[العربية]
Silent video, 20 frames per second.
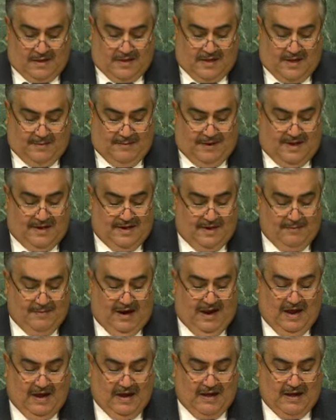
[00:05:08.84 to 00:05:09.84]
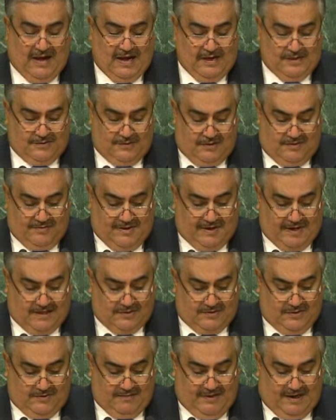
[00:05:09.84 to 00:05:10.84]
كما أن ما حققته المرأة
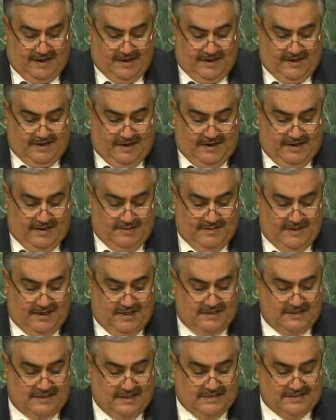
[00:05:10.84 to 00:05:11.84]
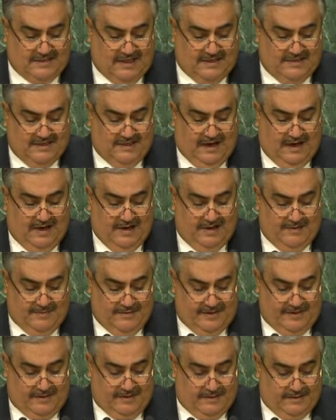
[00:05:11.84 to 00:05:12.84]
البحرينية من إنجازات
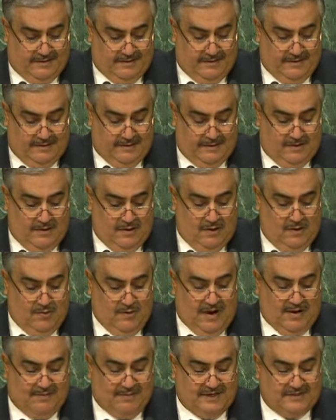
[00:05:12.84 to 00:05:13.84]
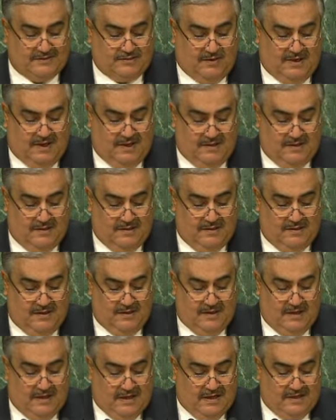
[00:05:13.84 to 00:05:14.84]
عالمية وأبرزها
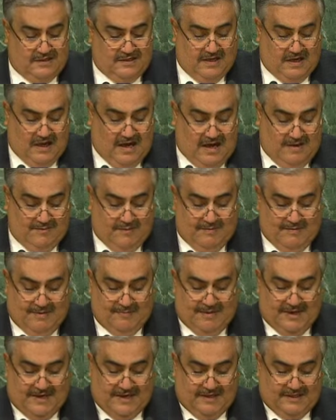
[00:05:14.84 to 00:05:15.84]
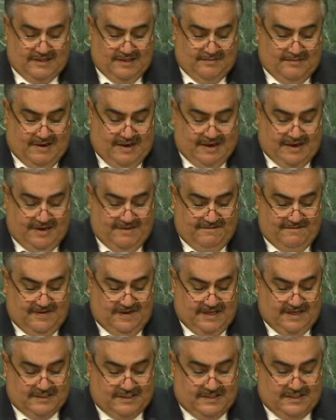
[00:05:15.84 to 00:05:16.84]
انتخاب مملكة البحرين في
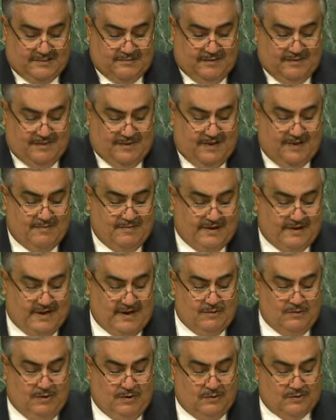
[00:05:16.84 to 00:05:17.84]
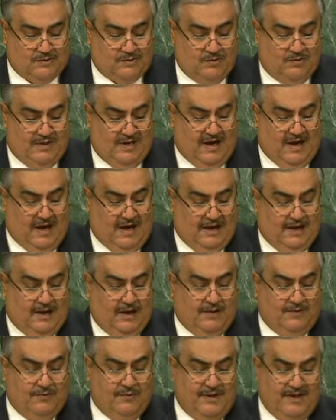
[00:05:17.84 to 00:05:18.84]
لجنة وضع المرأة وحصولها على
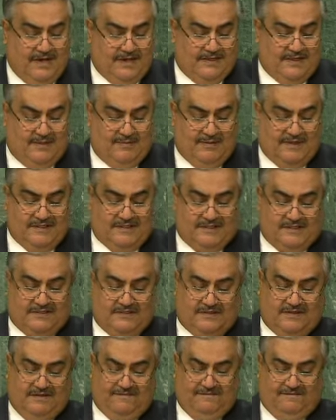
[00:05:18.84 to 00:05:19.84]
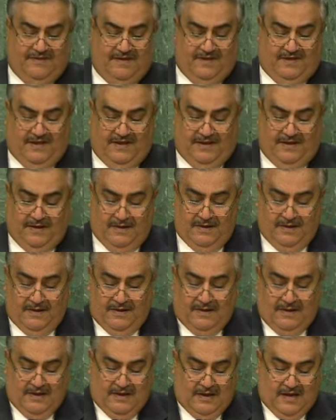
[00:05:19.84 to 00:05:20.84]
عضوية المجلس التنفيذي
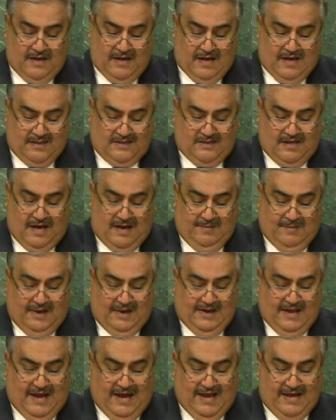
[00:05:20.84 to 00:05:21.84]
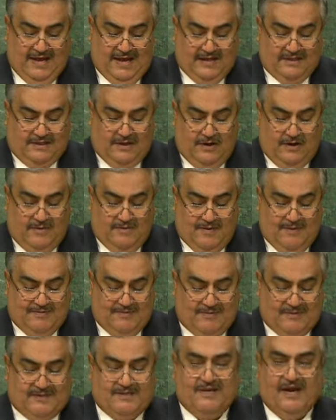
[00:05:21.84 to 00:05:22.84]
التابع لهيئة الأمم
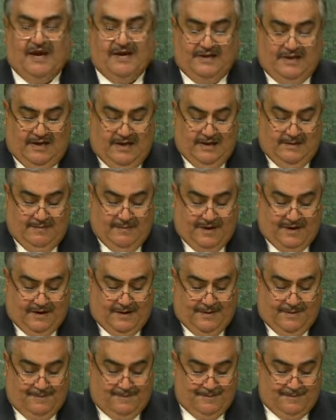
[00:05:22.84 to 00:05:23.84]
المتحدة للمرأة